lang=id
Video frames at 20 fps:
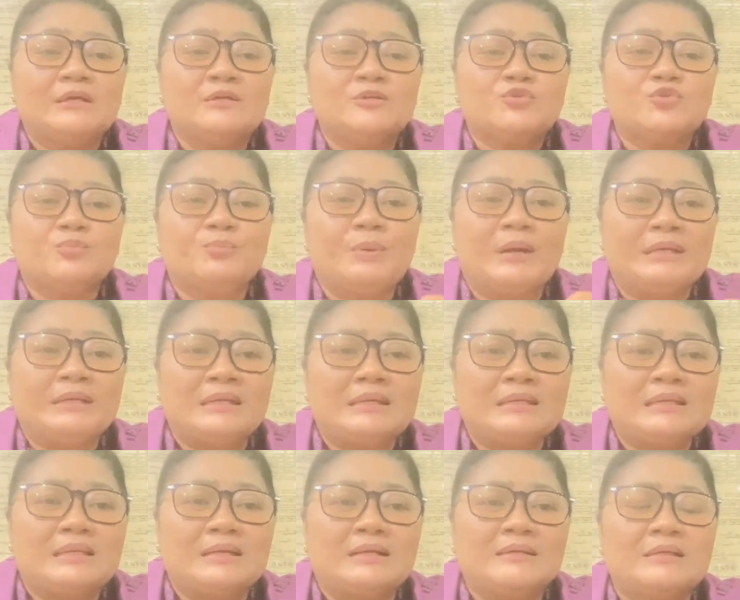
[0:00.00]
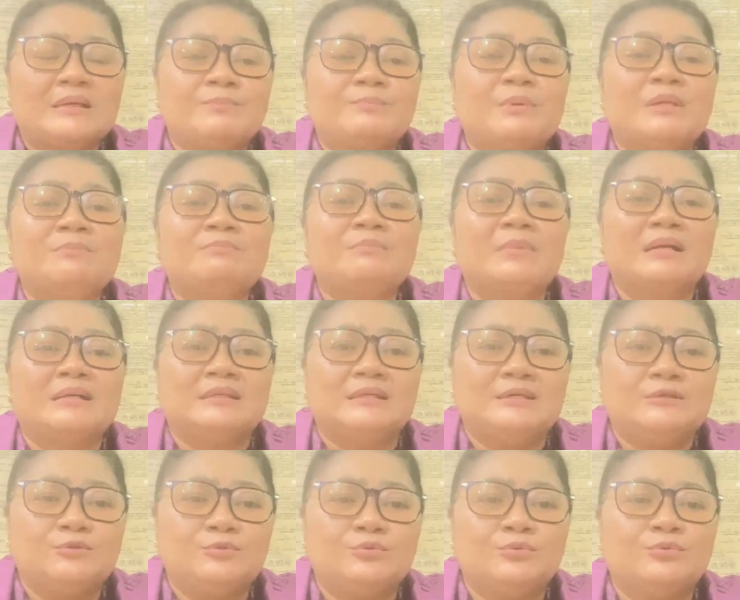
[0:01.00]
supaya kiranya firman
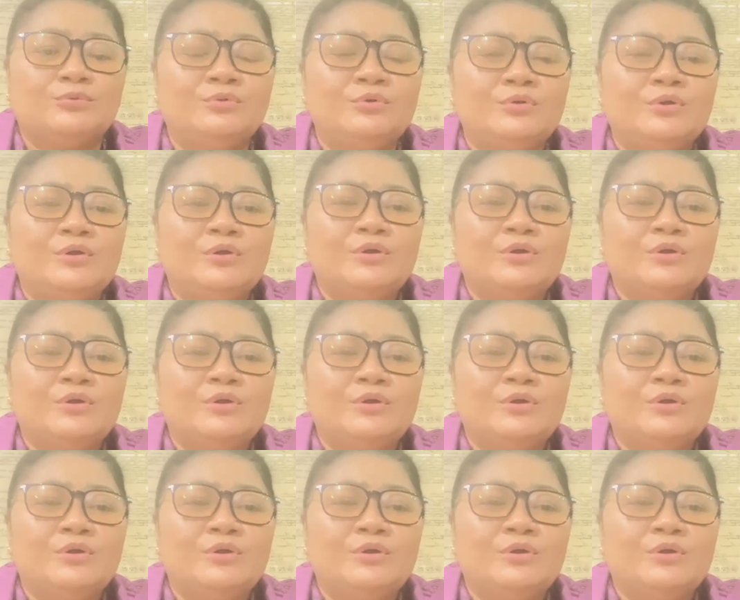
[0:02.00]
itu